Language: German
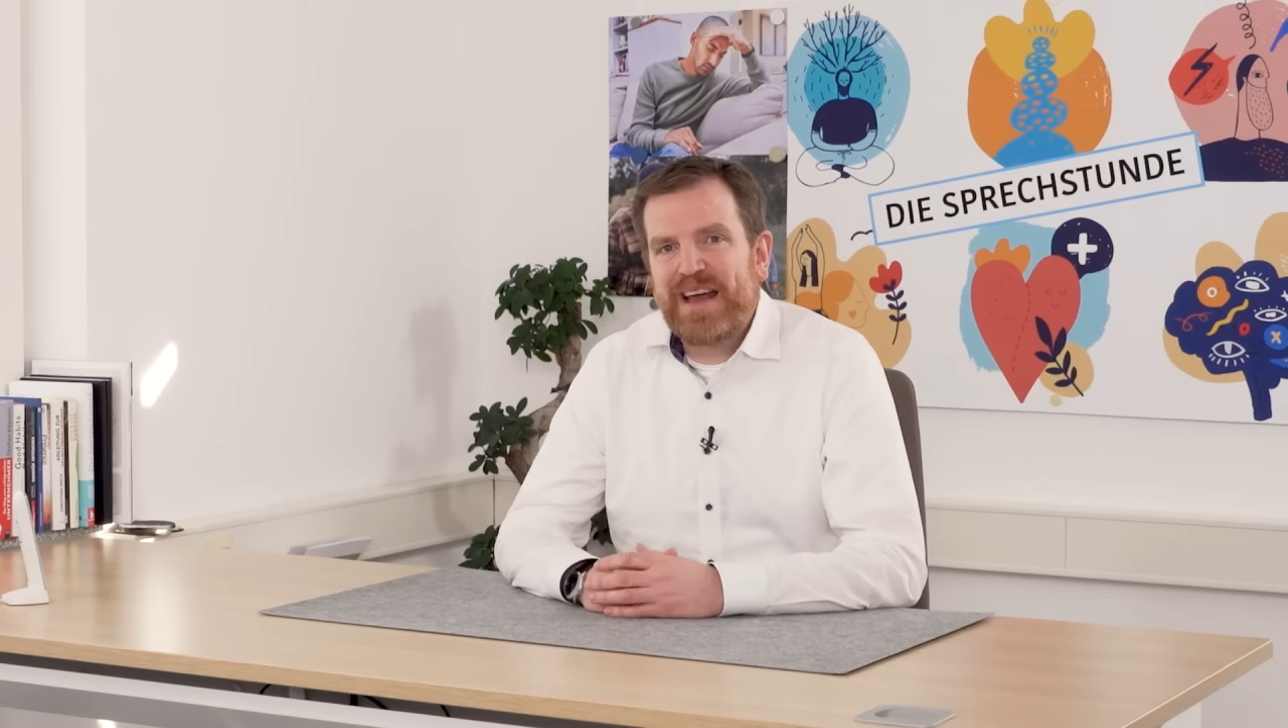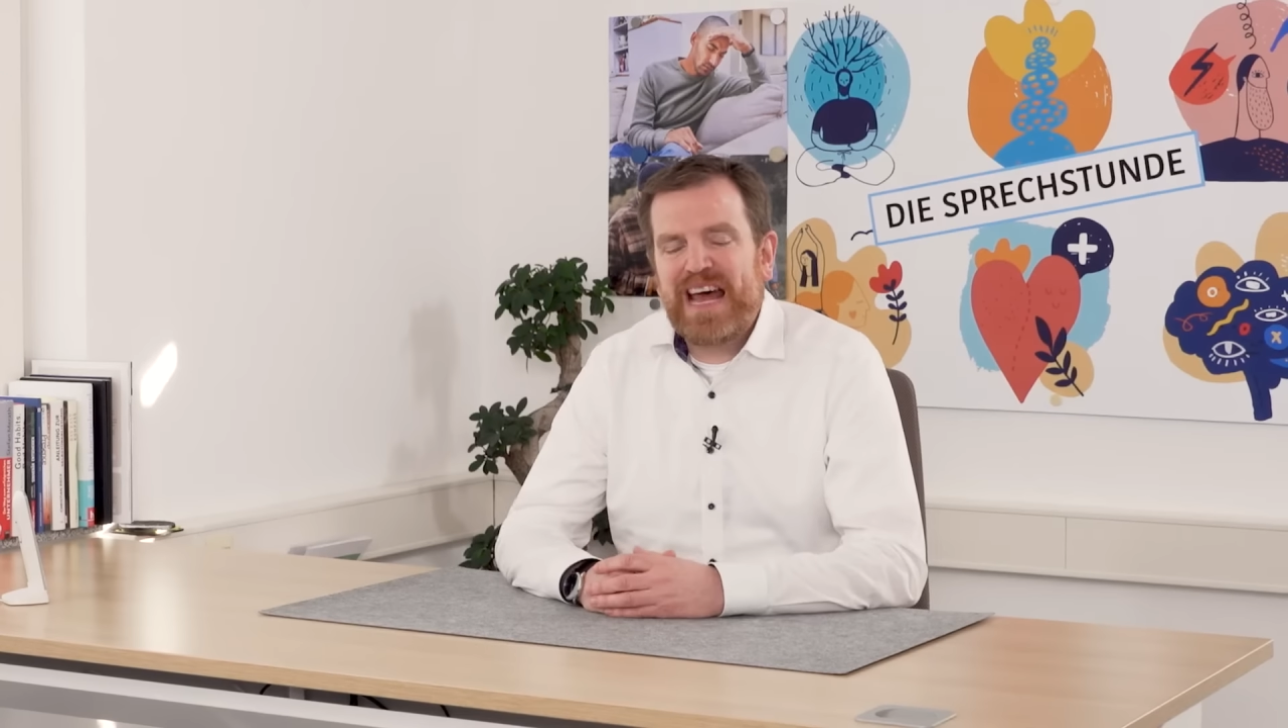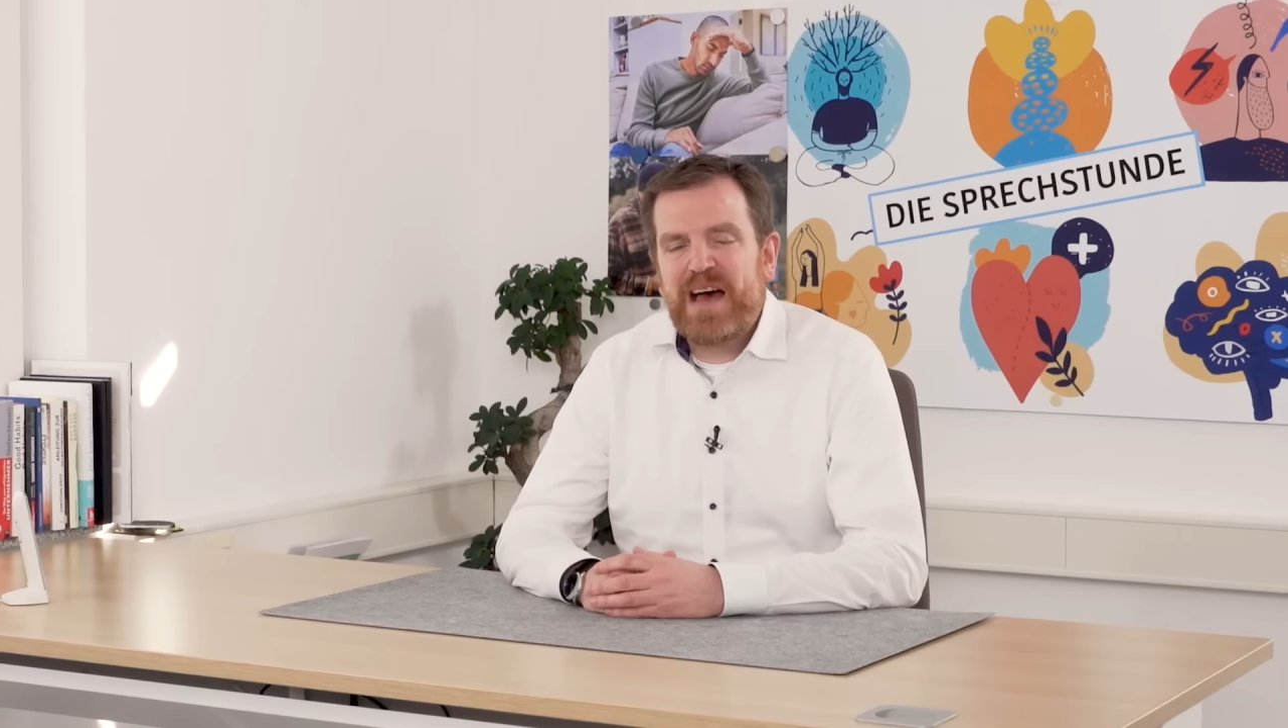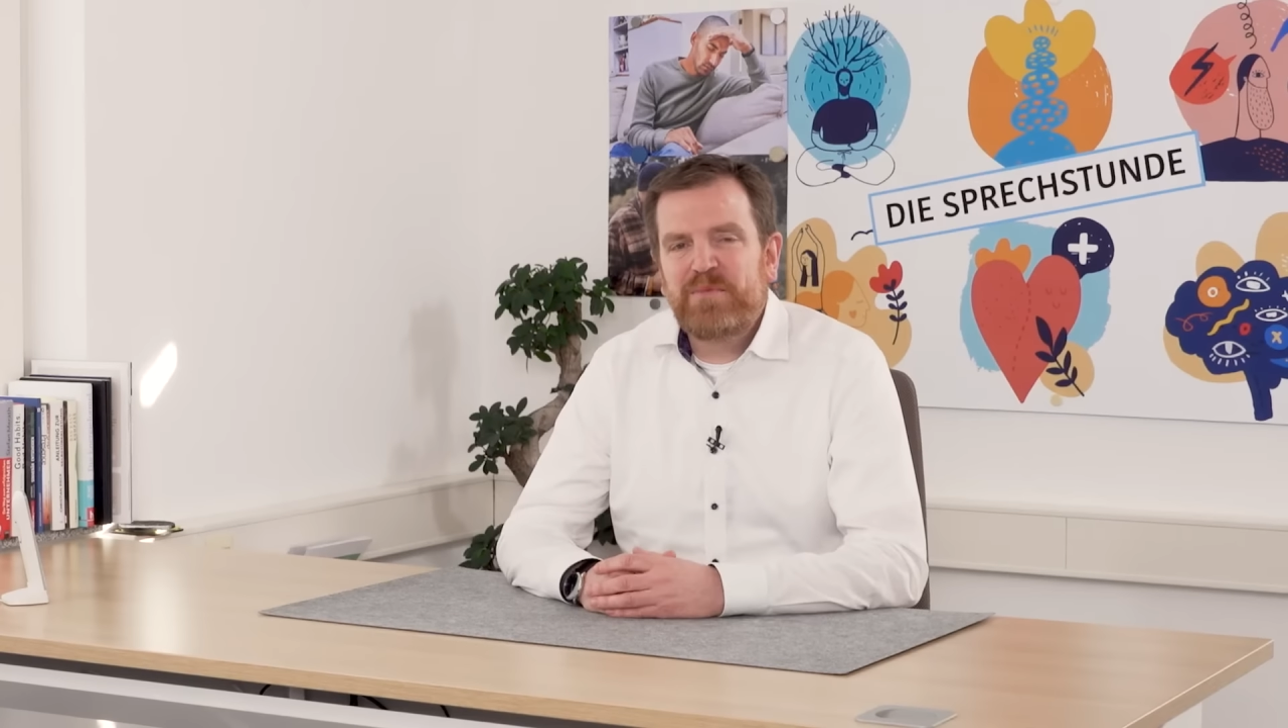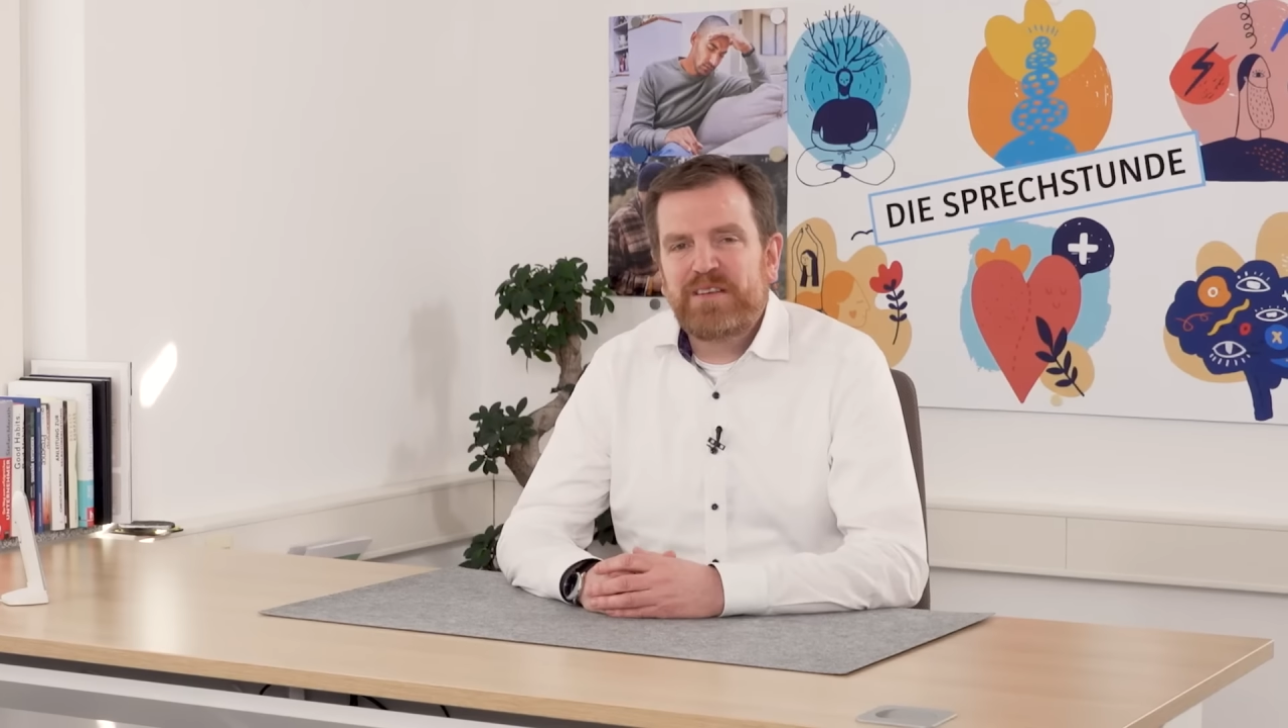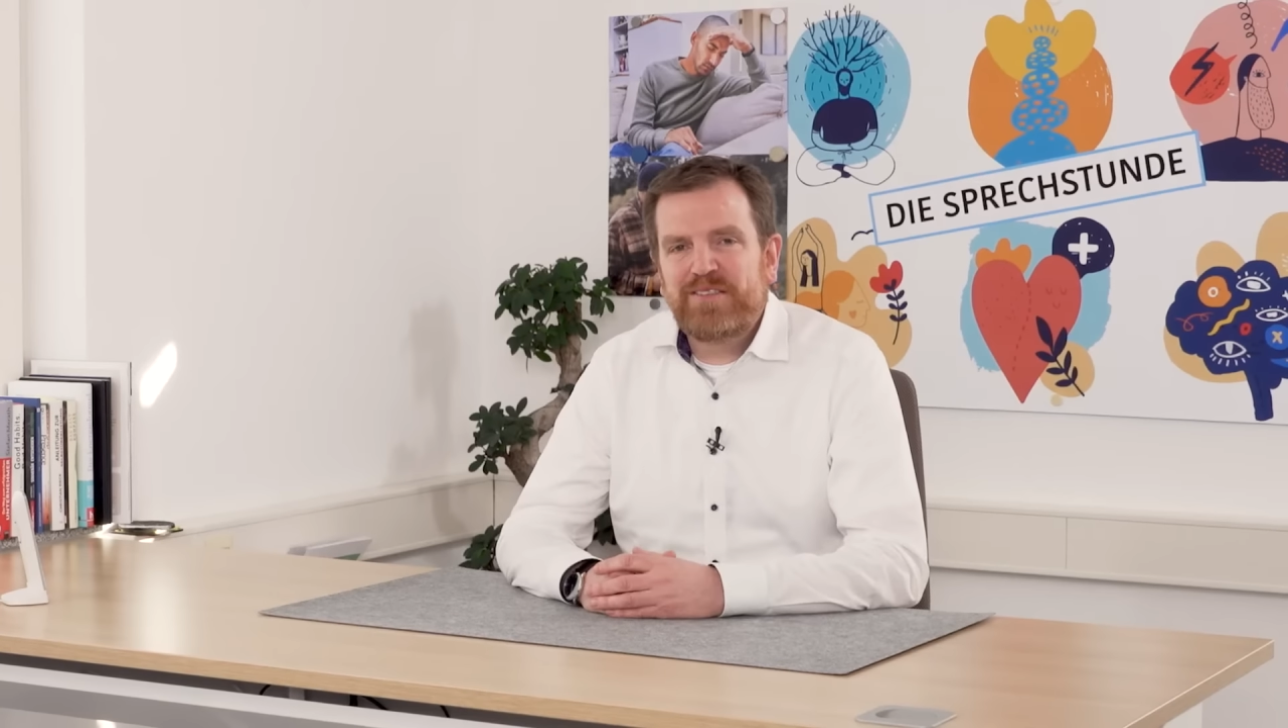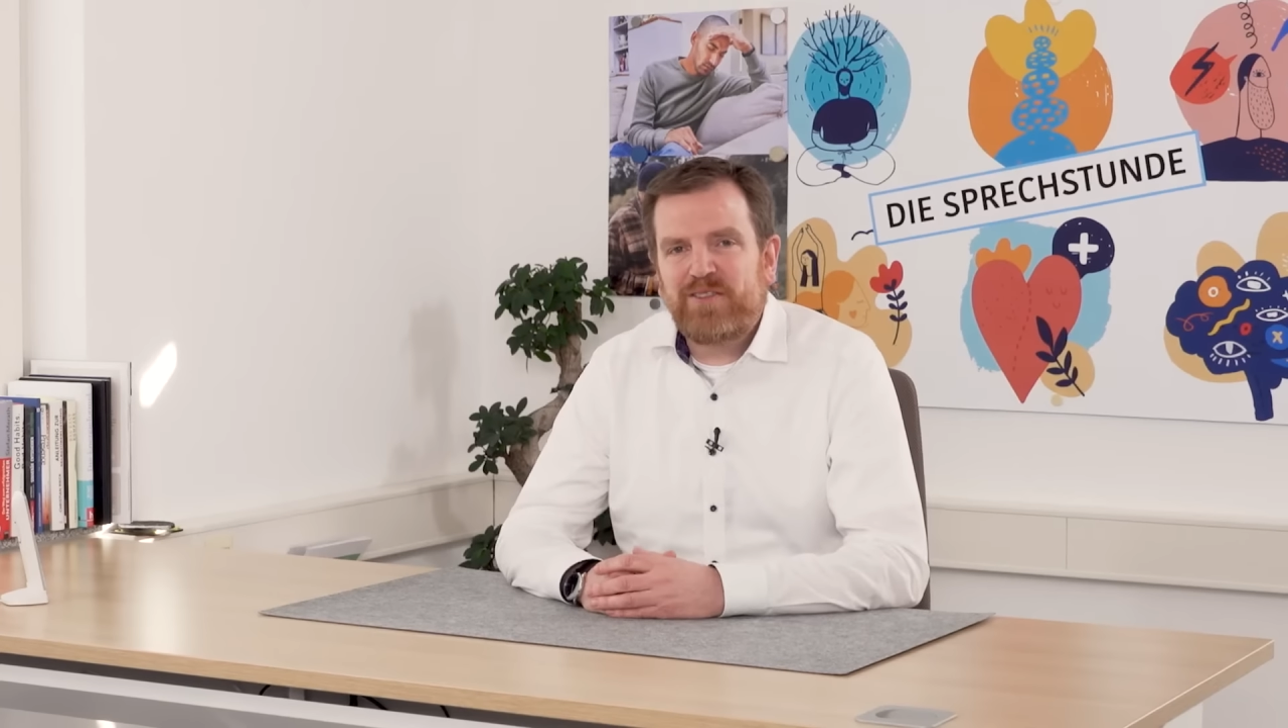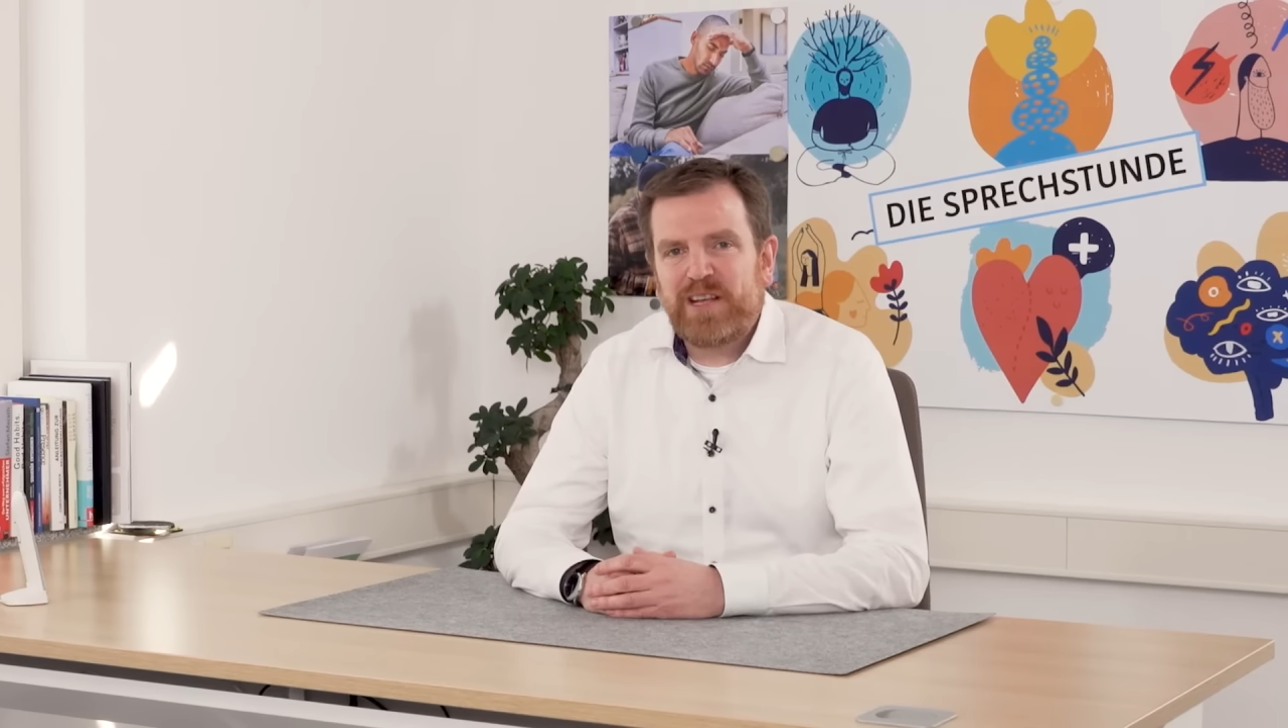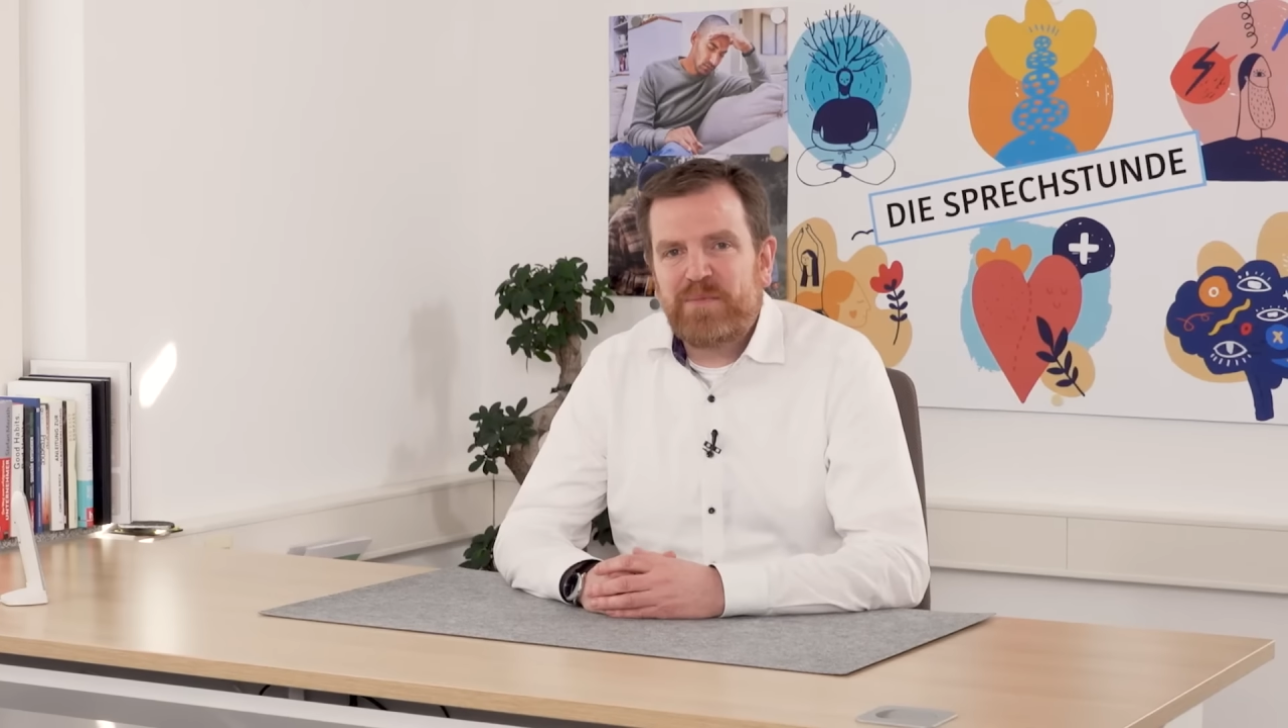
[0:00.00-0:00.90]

Name ist Dr.